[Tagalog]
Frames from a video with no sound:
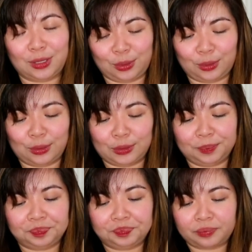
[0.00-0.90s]

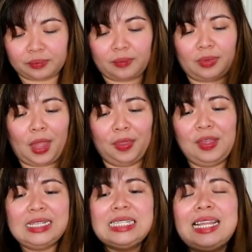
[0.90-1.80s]
ito.
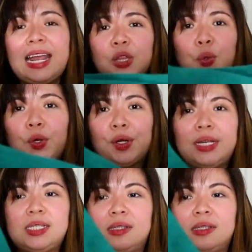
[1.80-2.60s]
This is like a turquoise